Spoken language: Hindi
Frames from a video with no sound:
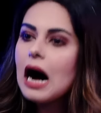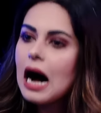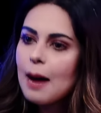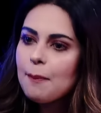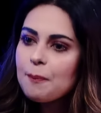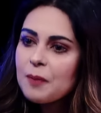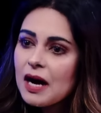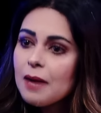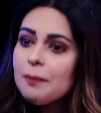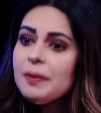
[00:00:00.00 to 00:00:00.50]

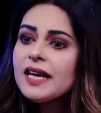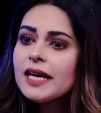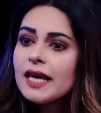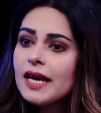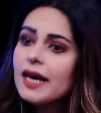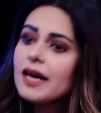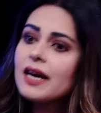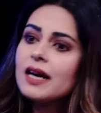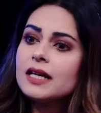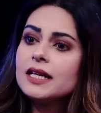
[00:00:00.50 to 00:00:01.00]
आपका भी
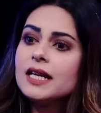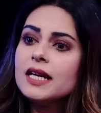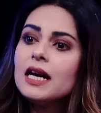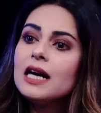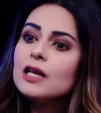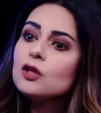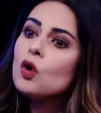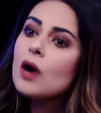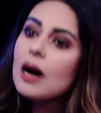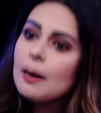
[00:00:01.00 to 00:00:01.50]
केक
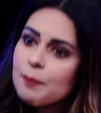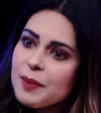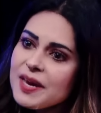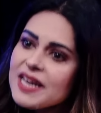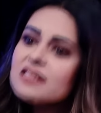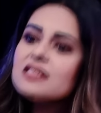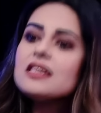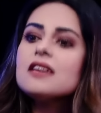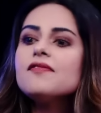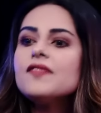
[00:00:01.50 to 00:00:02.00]
कटेगा तो आप भी
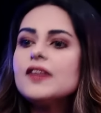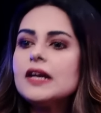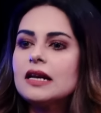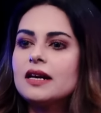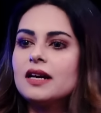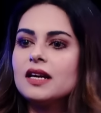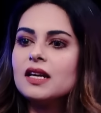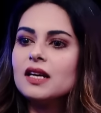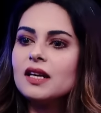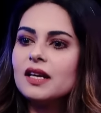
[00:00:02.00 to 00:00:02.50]
ऐसा ही फील
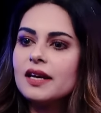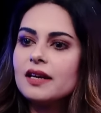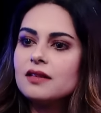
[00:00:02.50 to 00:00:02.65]
करेंगे